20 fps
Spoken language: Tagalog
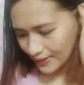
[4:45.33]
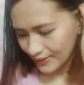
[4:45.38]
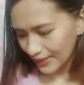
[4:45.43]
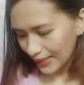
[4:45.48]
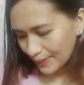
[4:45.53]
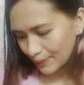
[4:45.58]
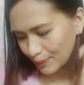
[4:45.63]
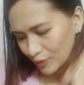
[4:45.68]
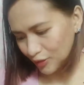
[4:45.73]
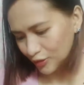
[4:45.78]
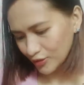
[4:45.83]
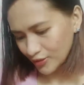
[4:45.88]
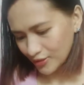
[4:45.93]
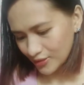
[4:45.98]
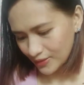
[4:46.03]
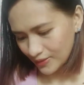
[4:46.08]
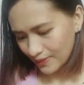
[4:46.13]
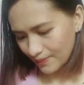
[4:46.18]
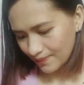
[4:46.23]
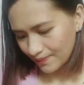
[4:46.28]
Tapos,
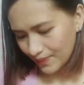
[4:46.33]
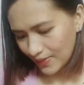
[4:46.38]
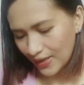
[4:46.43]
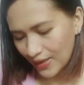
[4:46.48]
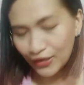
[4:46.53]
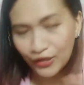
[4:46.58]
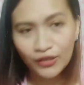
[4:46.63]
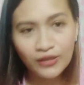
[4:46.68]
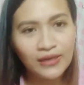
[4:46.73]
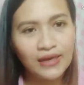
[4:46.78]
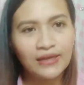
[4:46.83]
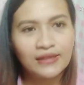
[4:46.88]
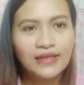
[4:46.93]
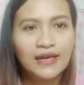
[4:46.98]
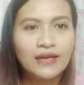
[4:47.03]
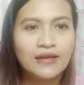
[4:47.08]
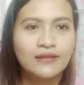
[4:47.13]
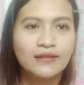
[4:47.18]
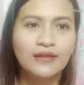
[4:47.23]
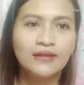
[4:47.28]
yun nga,
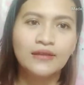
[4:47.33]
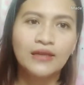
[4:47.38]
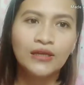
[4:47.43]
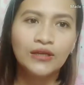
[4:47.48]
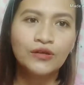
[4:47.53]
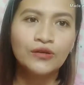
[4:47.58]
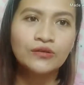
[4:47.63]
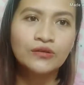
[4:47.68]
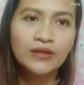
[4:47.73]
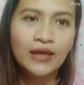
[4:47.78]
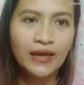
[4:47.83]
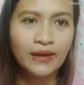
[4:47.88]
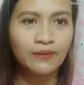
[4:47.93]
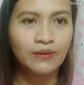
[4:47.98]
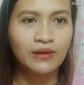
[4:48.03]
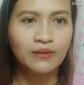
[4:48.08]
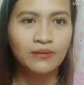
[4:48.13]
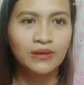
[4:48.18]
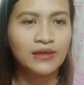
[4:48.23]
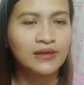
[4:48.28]
darating din yung time
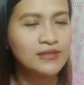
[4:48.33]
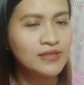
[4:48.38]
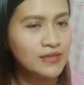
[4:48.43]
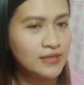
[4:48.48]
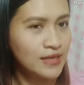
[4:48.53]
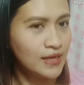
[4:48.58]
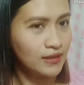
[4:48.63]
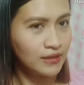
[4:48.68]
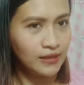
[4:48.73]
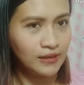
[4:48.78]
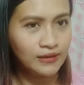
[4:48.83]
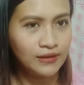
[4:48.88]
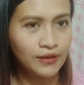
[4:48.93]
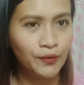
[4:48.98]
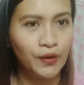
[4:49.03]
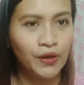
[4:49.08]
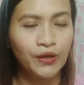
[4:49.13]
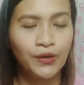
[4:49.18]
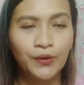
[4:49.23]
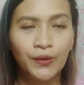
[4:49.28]
na magsisettle
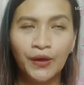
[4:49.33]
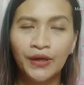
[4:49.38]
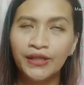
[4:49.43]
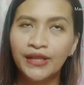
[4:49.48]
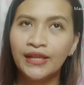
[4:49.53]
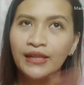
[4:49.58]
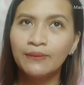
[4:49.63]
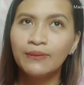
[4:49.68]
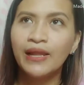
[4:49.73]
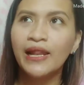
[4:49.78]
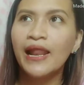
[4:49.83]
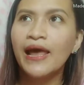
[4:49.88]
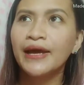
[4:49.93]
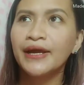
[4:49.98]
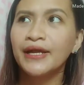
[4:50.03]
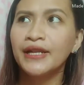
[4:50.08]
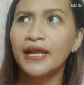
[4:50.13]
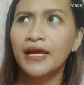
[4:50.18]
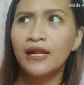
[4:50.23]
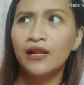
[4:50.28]
down kayo, hindi naman
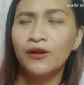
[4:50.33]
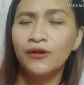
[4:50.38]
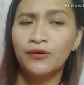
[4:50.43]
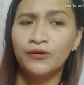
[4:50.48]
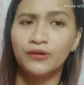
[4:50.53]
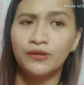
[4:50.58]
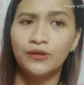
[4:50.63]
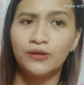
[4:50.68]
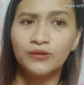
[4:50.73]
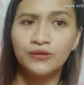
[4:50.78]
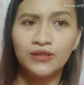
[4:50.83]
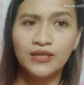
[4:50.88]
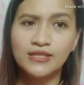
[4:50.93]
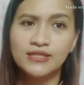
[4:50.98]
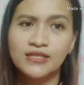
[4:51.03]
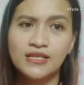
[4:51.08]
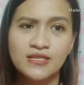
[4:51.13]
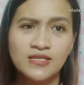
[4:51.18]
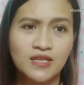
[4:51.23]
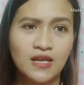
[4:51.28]
lagi na long, long
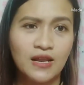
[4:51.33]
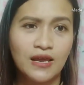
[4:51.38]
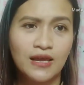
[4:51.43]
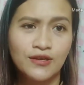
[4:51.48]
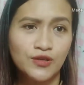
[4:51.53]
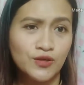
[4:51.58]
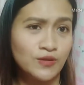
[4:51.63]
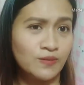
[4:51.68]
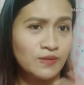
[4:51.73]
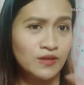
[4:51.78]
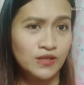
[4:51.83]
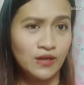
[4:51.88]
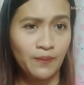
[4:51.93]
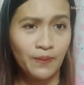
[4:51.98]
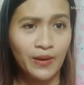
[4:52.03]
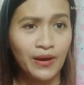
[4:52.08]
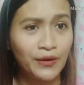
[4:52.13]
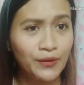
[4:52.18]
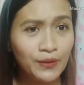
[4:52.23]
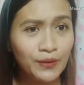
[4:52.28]
distance relationship
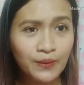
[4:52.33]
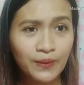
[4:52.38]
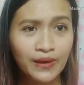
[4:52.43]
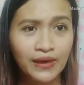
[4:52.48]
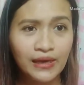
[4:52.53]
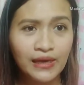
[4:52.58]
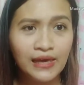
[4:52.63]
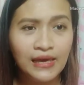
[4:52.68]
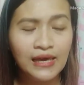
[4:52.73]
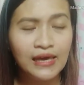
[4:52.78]
kayo eh.